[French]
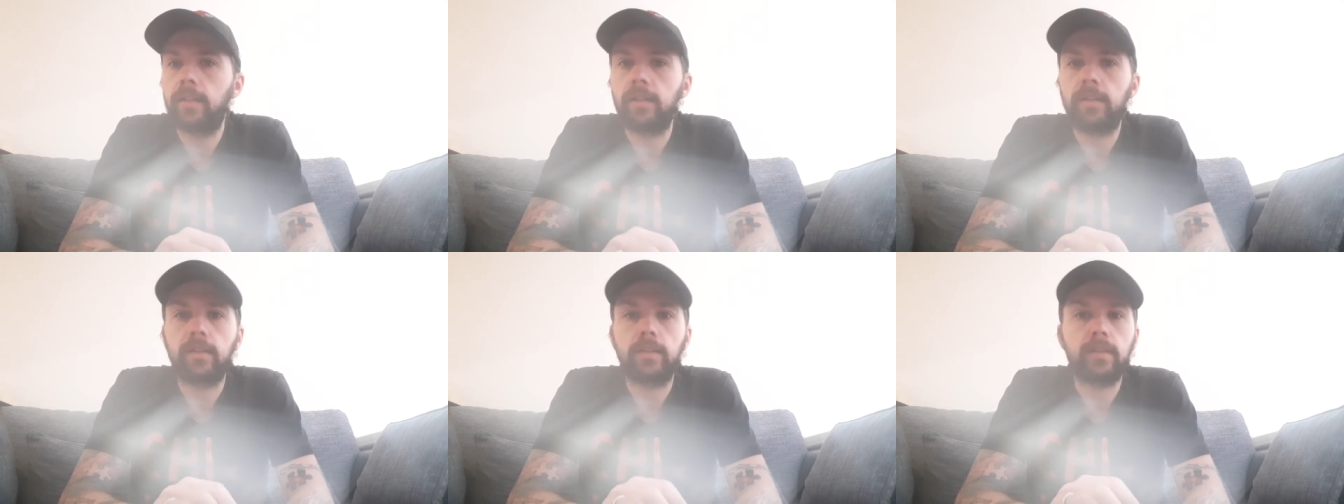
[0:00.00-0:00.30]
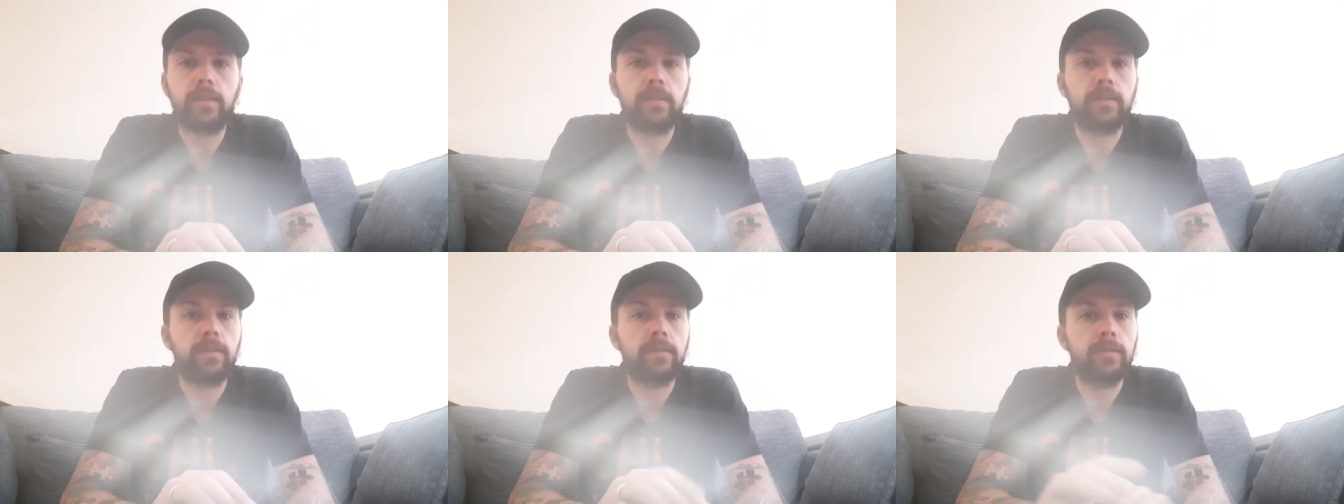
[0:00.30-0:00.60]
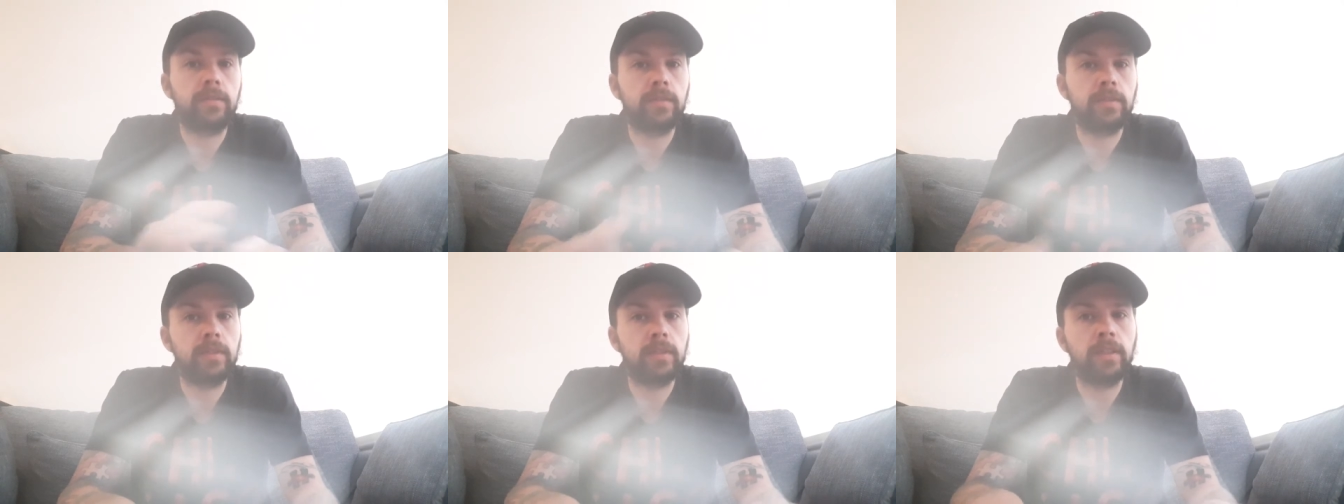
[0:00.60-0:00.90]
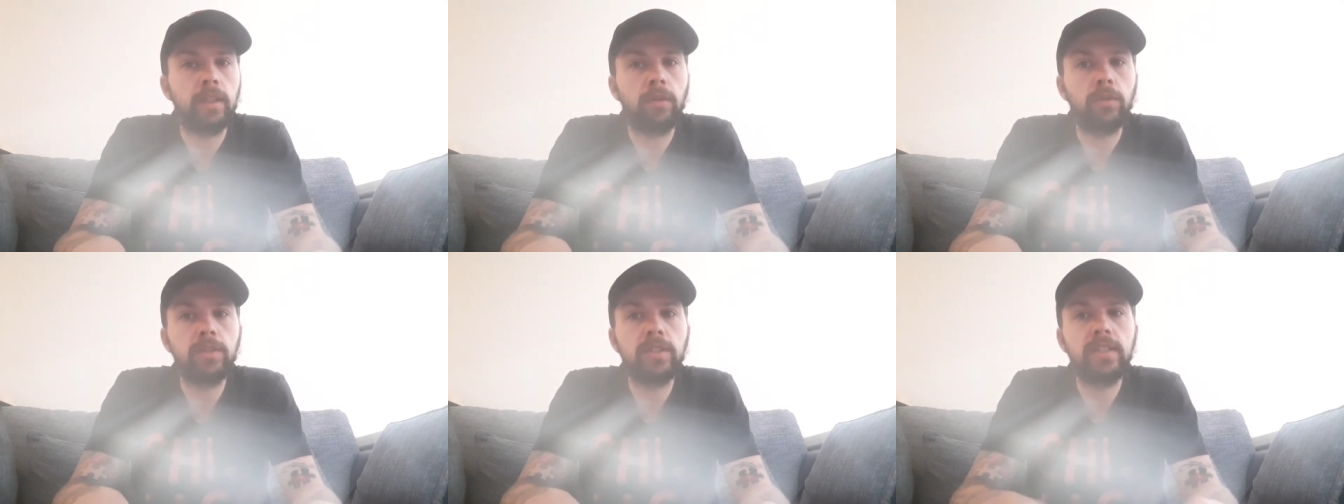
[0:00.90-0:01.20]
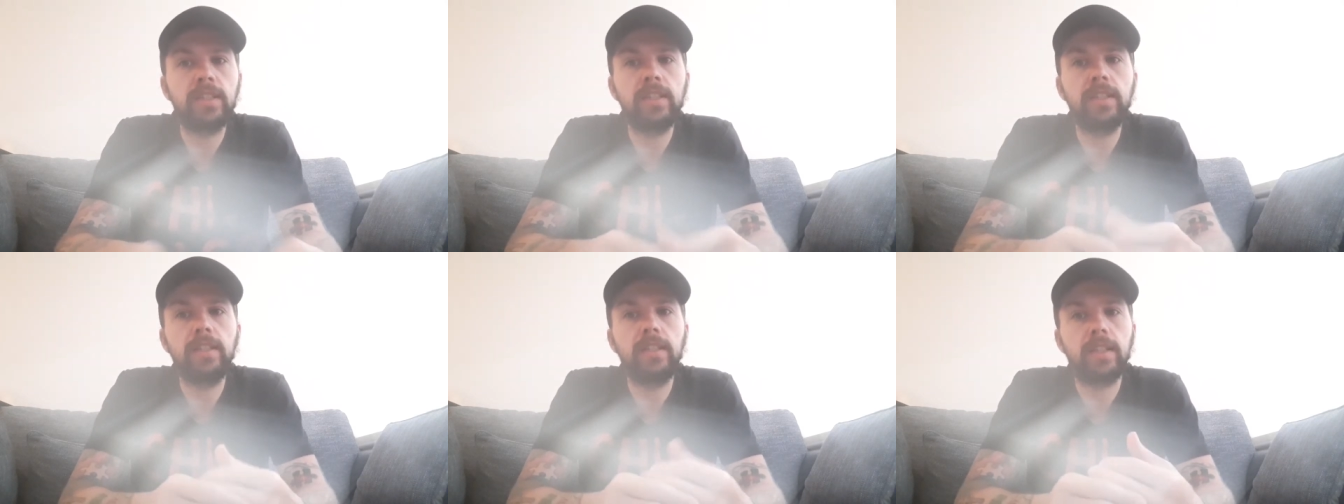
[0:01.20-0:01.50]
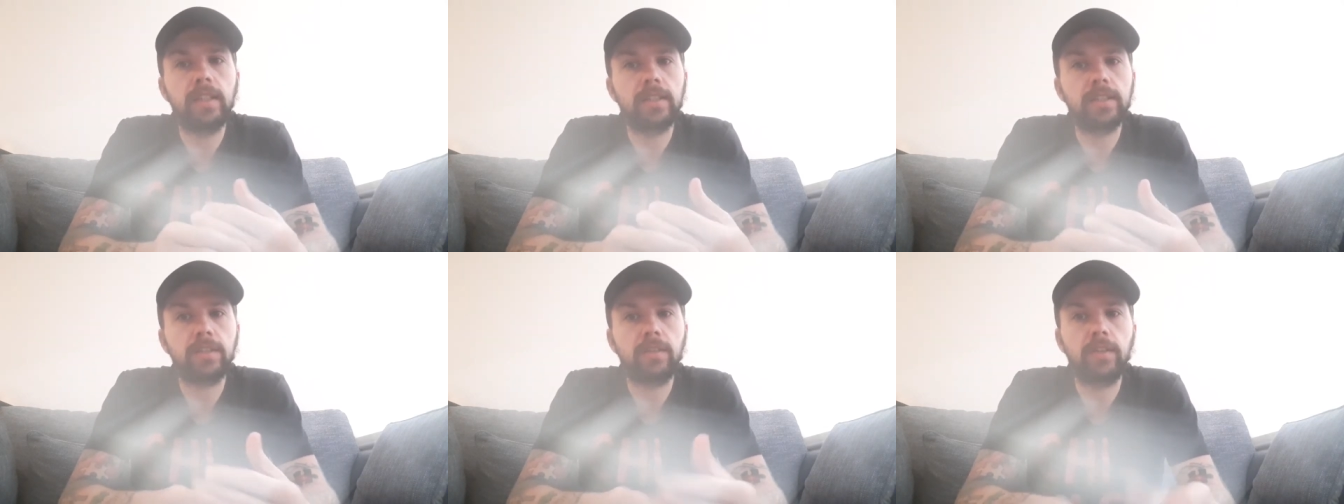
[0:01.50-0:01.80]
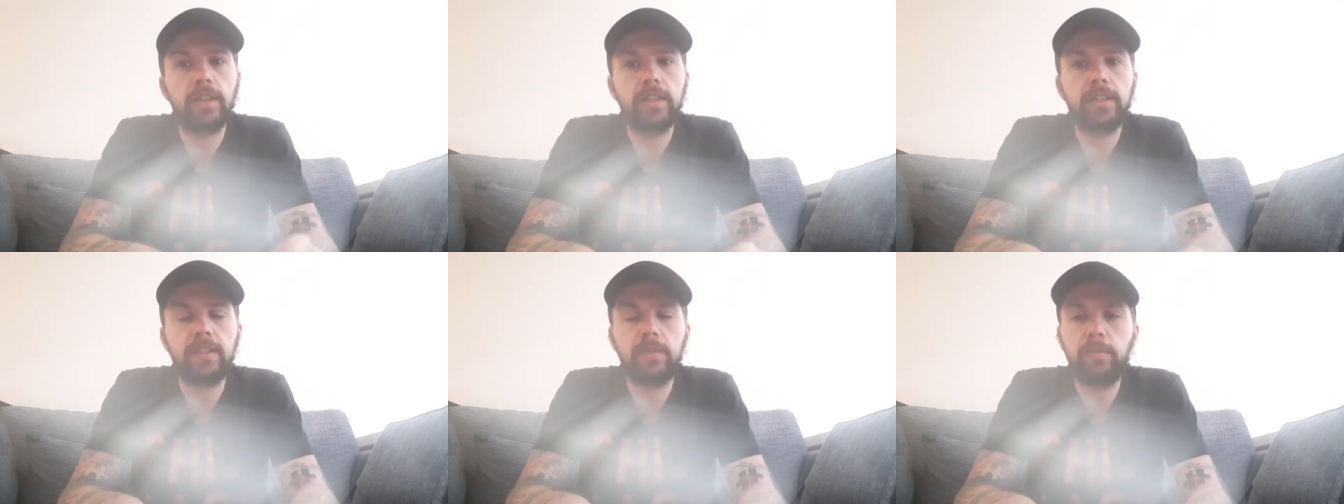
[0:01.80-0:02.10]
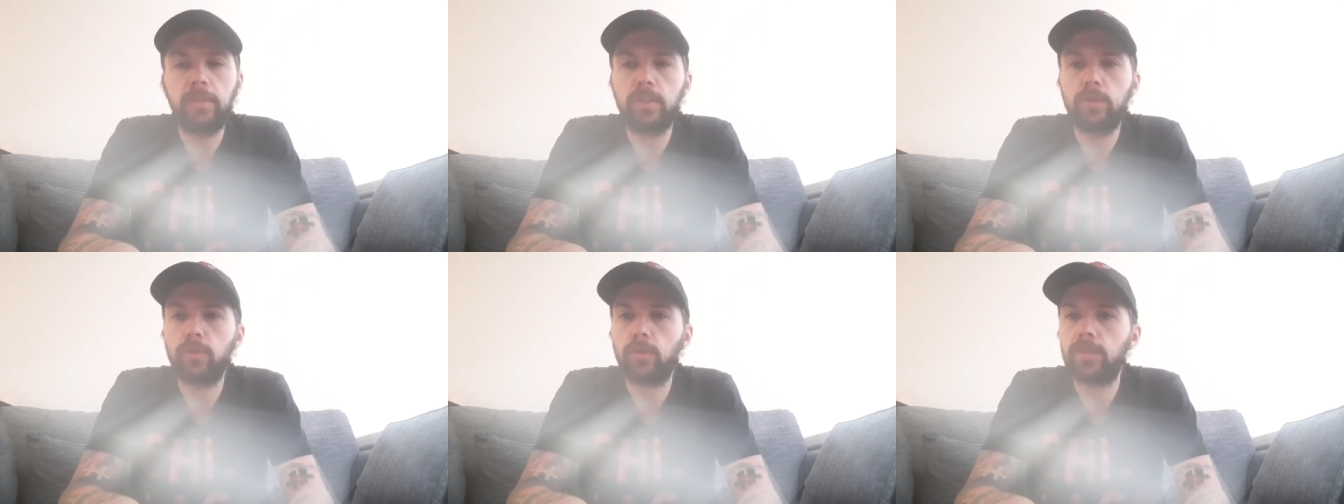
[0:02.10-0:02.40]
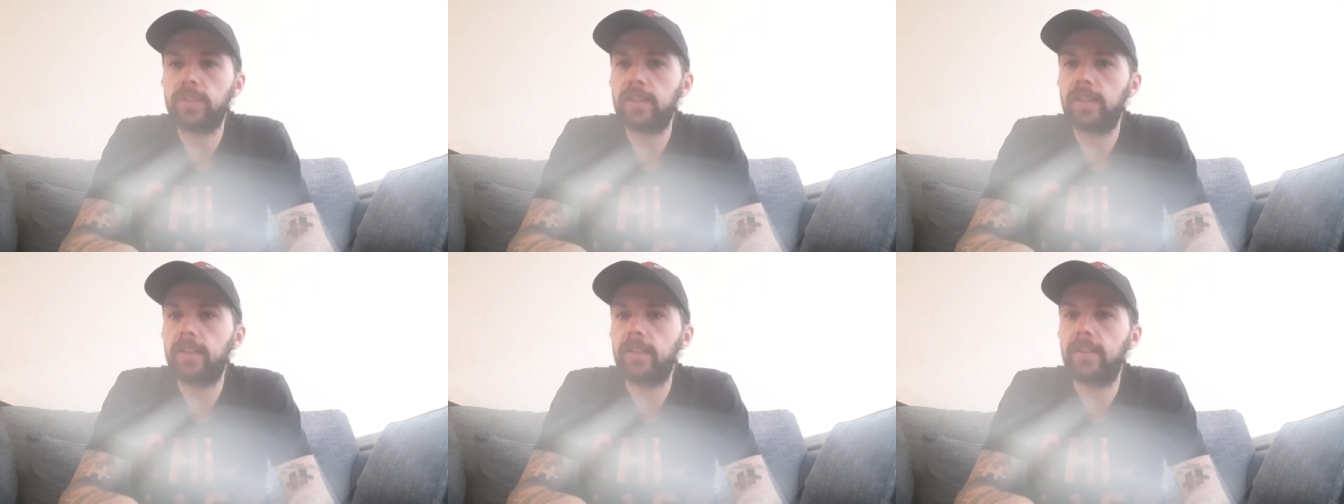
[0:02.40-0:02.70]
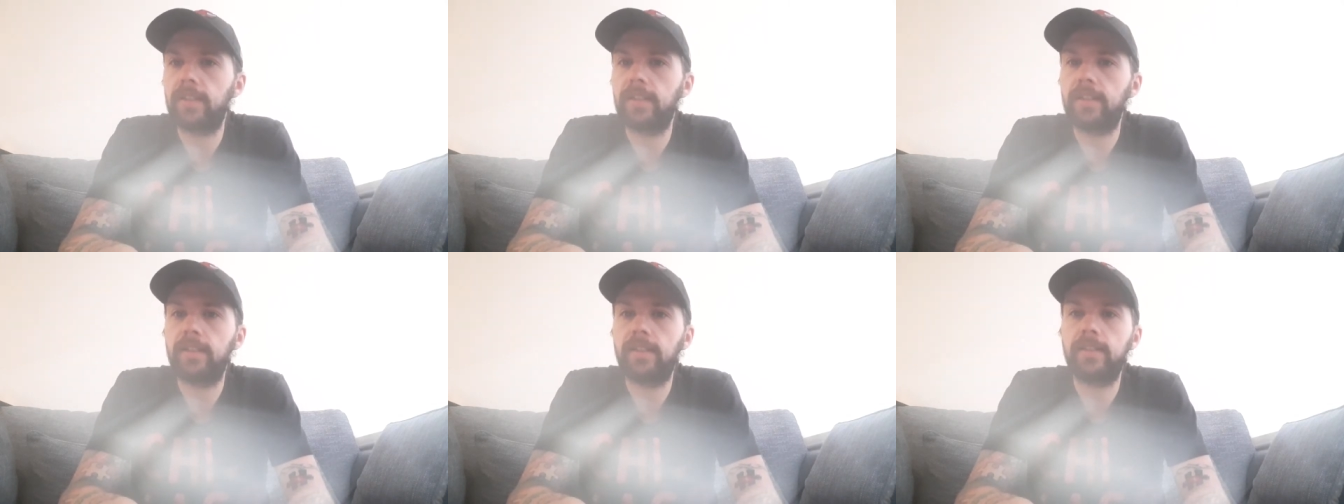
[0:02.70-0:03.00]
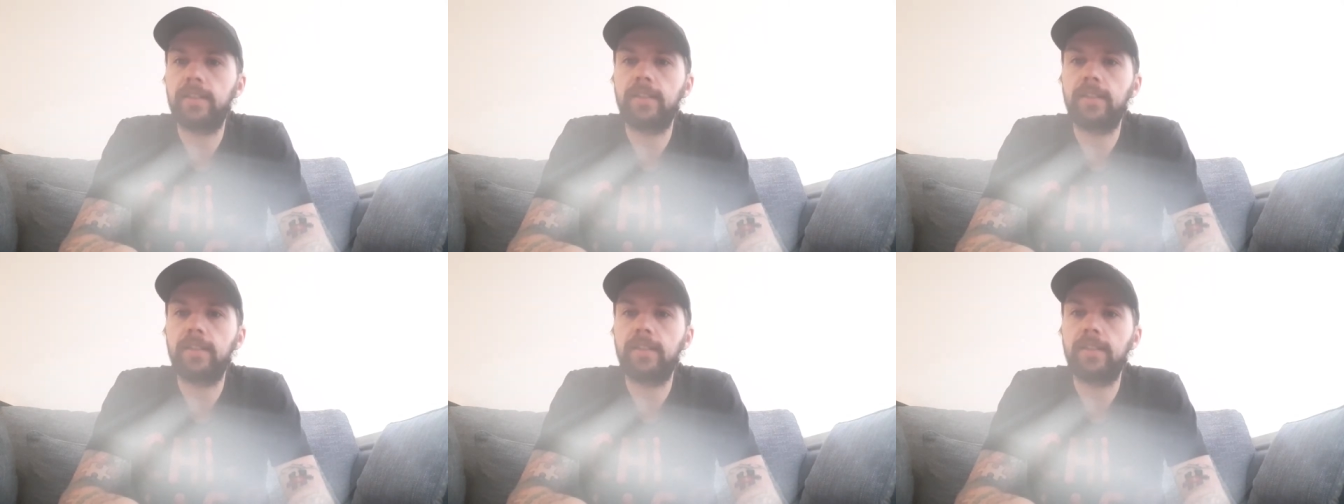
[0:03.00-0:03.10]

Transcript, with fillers: euh, là aussi, l'accent a été mis sur ça et,